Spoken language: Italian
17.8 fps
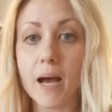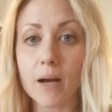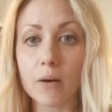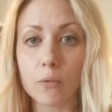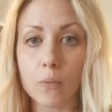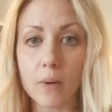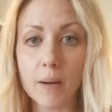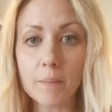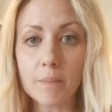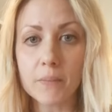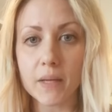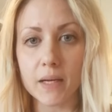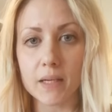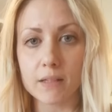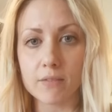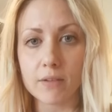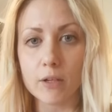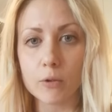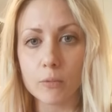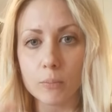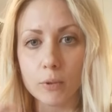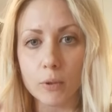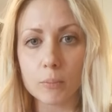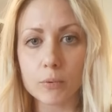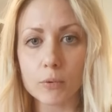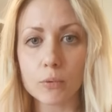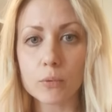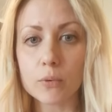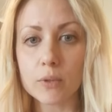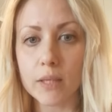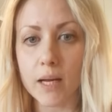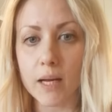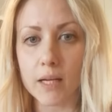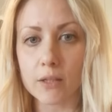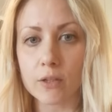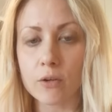acqua a livello proprio
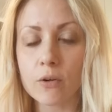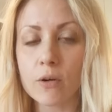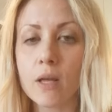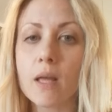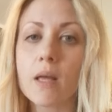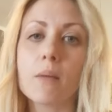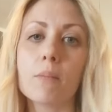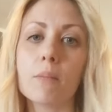cutaneo